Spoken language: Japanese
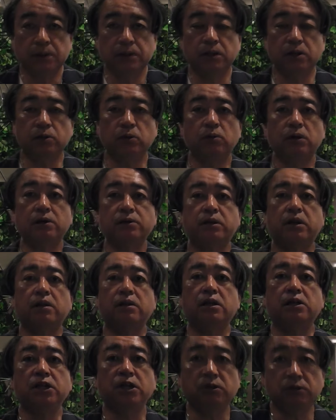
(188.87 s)
で
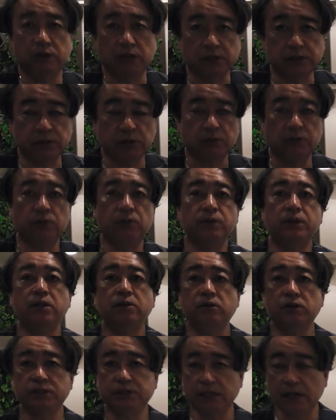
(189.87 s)
ノーアウトランナー二塁ですよ同
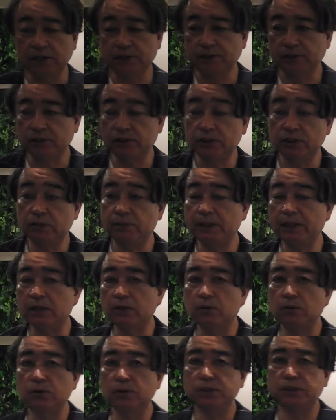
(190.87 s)
点のチャンス続くバッター
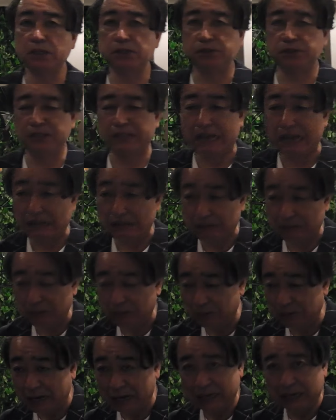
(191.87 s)
頓宮選手なん
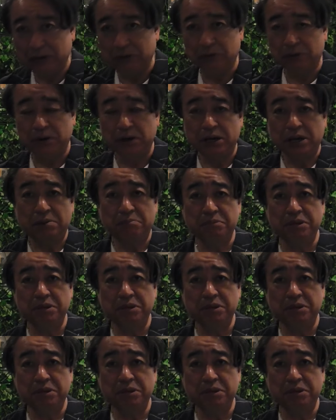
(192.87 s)
とかねこの